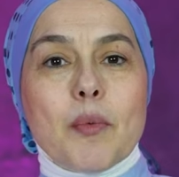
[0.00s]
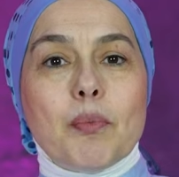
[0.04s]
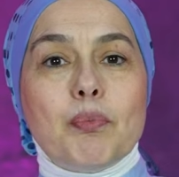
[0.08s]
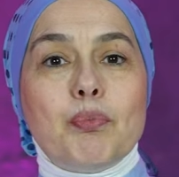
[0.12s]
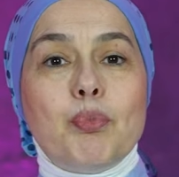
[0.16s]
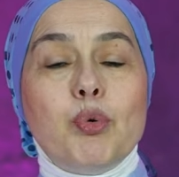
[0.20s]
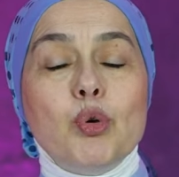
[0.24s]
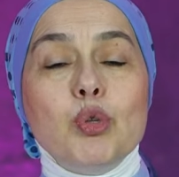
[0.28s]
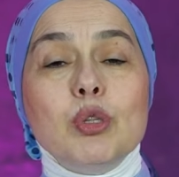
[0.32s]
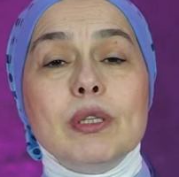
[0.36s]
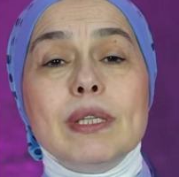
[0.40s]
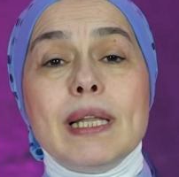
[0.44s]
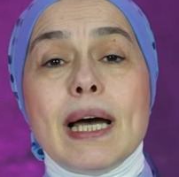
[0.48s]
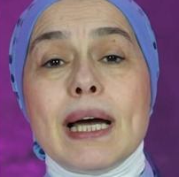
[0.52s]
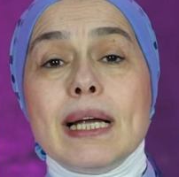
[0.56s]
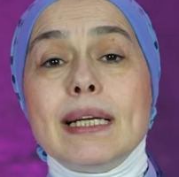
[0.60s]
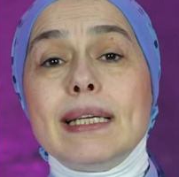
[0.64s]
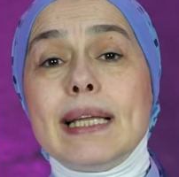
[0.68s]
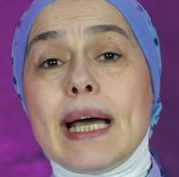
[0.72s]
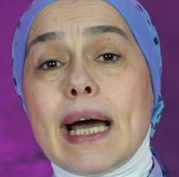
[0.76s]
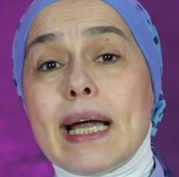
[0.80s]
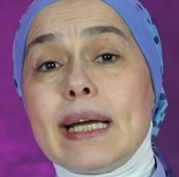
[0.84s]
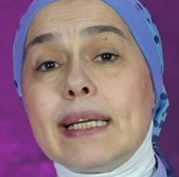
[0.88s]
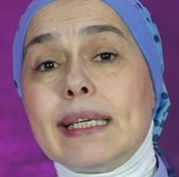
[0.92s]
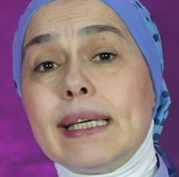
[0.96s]
bunlar
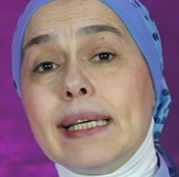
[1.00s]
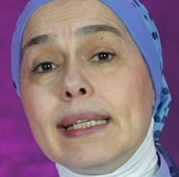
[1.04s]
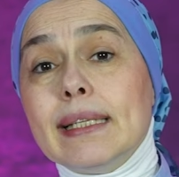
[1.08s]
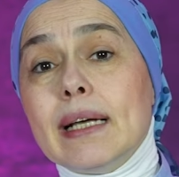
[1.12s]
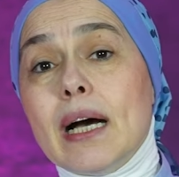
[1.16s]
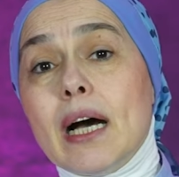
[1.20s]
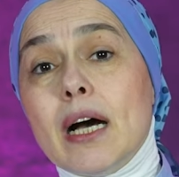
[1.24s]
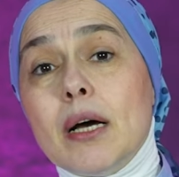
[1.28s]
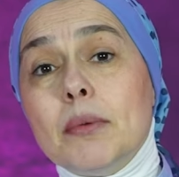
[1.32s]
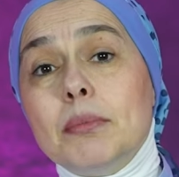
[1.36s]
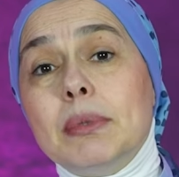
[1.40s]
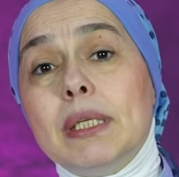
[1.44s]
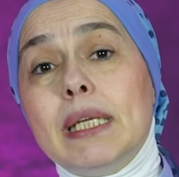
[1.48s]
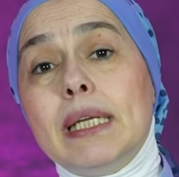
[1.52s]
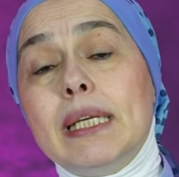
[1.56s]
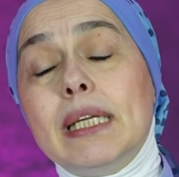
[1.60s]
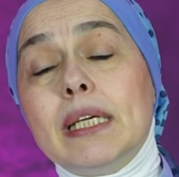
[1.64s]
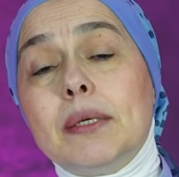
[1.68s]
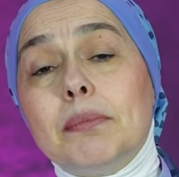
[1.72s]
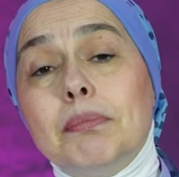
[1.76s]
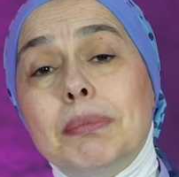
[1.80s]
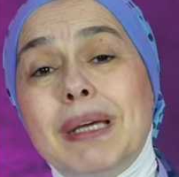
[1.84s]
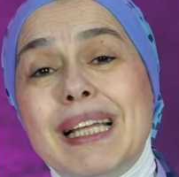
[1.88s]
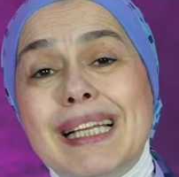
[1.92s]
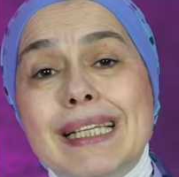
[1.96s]
da erken
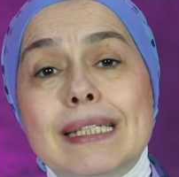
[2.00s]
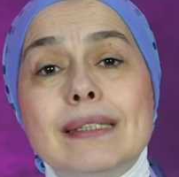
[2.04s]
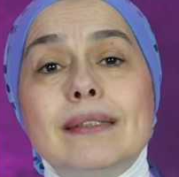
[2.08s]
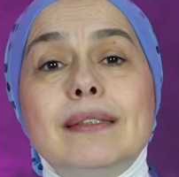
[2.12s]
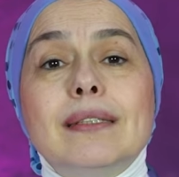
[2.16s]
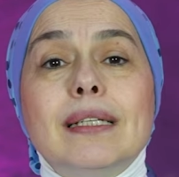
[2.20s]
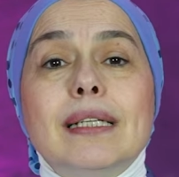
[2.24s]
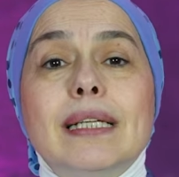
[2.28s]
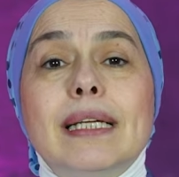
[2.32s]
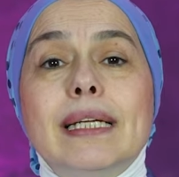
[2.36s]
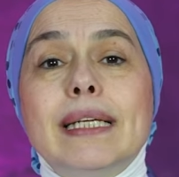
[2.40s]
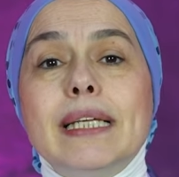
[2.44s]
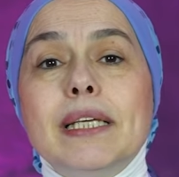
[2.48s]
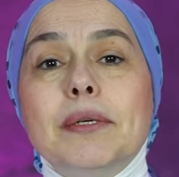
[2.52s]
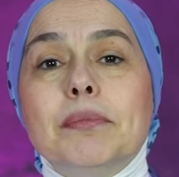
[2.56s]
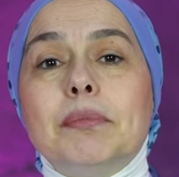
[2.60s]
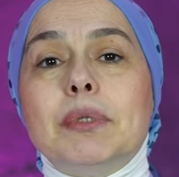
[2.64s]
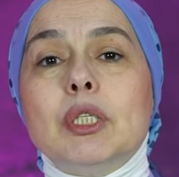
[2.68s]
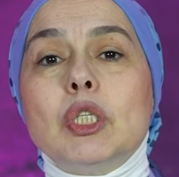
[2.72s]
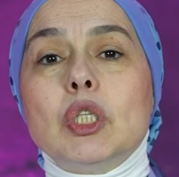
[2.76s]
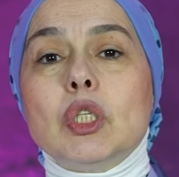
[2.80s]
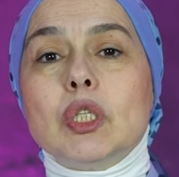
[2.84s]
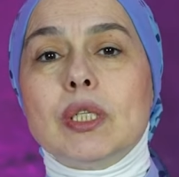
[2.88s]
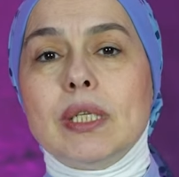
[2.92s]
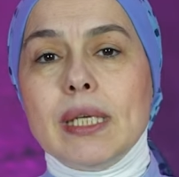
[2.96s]
hamilelik
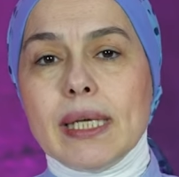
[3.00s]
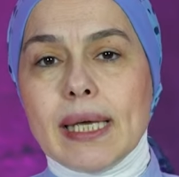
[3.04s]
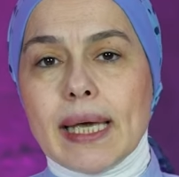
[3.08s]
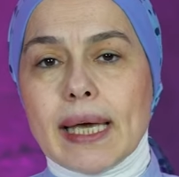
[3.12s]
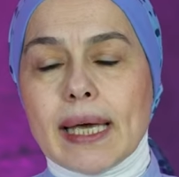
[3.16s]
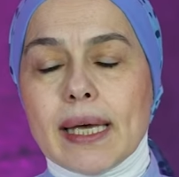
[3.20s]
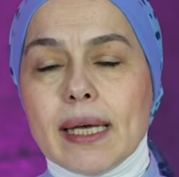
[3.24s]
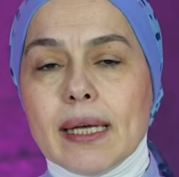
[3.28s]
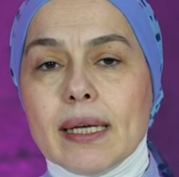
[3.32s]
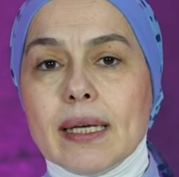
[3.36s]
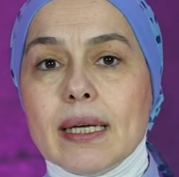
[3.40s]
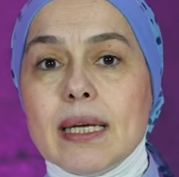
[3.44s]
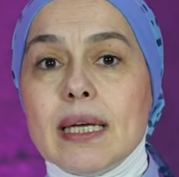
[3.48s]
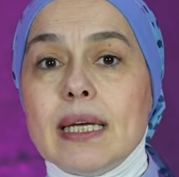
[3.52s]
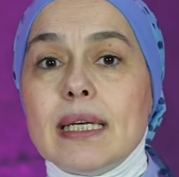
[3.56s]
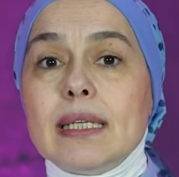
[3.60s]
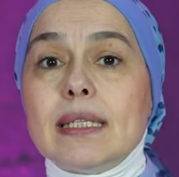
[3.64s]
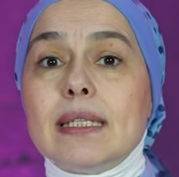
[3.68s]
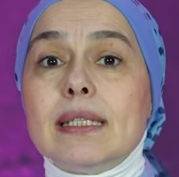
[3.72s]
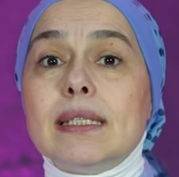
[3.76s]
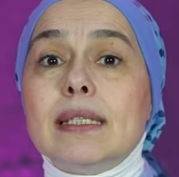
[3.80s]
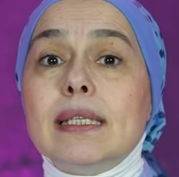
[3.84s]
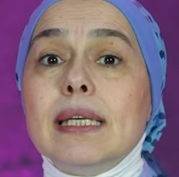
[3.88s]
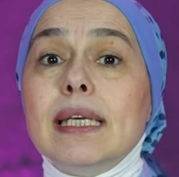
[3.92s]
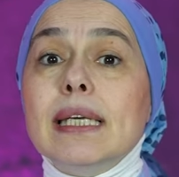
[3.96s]
belirtileriymiş diye
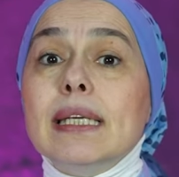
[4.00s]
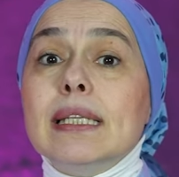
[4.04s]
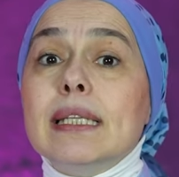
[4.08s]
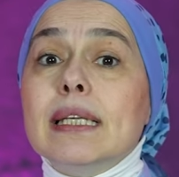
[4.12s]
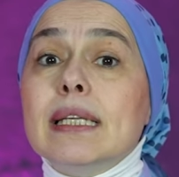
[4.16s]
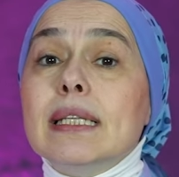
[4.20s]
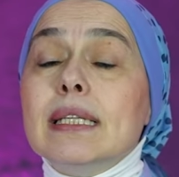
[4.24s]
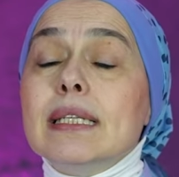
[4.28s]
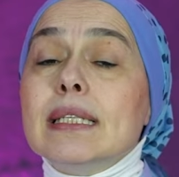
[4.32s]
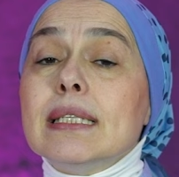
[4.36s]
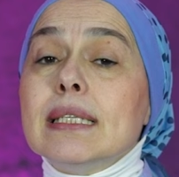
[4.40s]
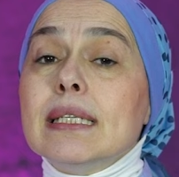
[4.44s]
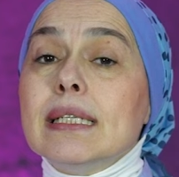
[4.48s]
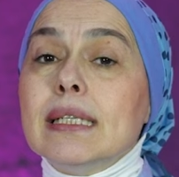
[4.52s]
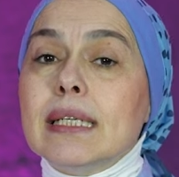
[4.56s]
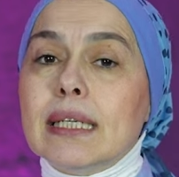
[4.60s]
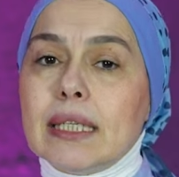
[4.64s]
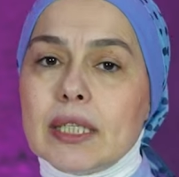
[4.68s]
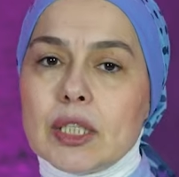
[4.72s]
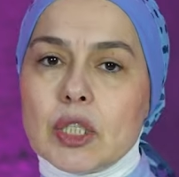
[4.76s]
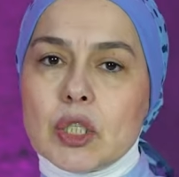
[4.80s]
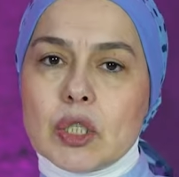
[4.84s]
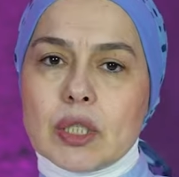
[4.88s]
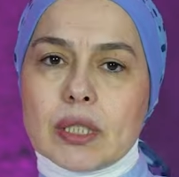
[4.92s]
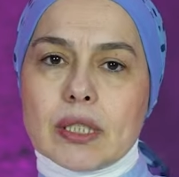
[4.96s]
zihninizi
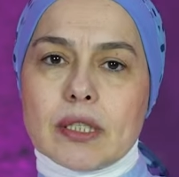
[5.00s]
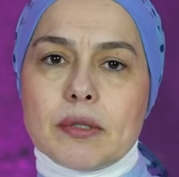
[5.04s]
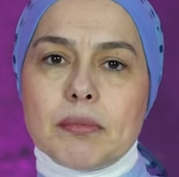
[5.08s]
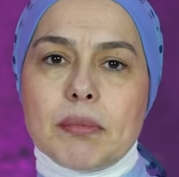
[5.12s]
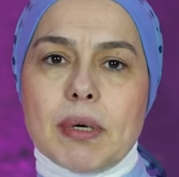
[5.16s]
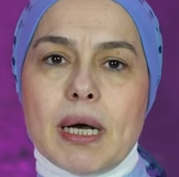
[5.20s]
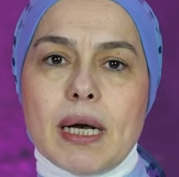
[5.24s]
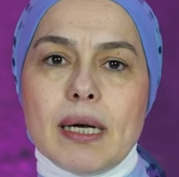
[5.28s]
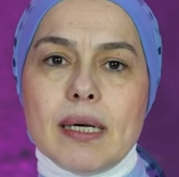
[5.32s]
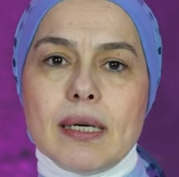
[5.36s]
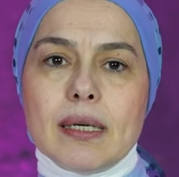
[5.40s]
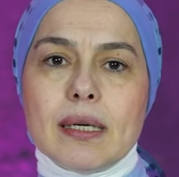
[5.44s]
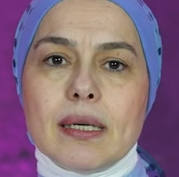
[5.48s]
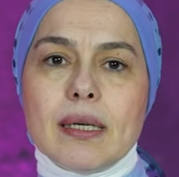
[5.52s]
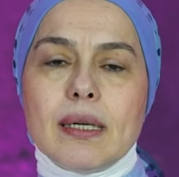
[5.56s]
karıştırmak